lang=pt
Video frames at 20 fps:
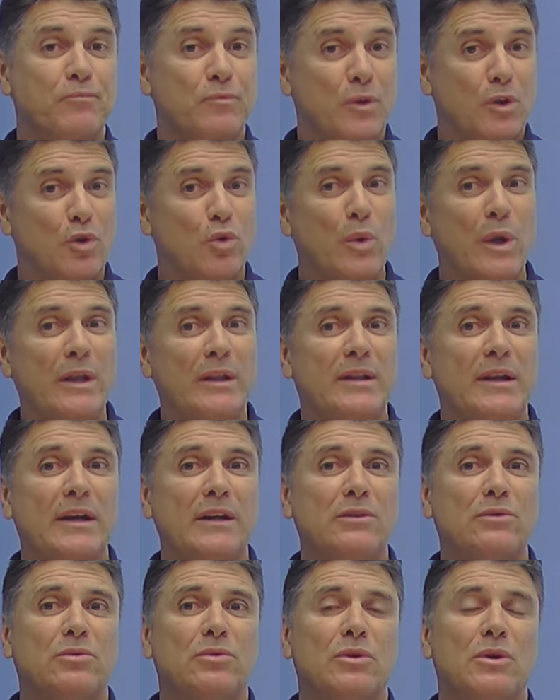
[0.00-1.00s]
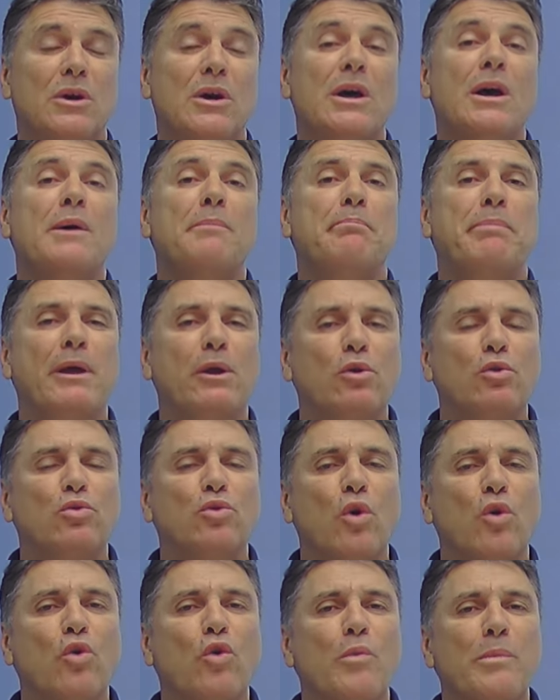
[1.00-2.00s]
No entanto, pelo
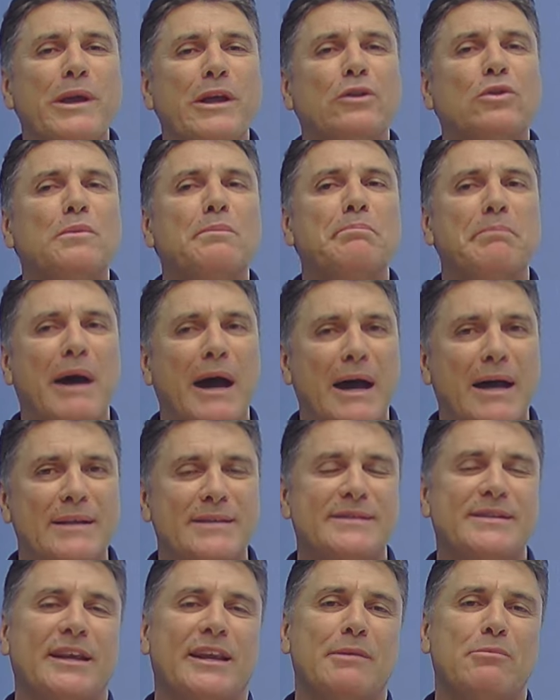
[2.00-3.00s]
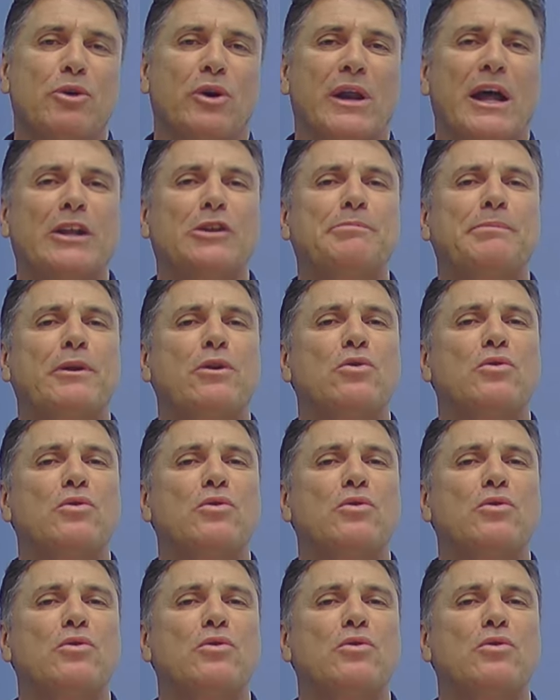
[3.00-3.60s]
documento base elaborado pelo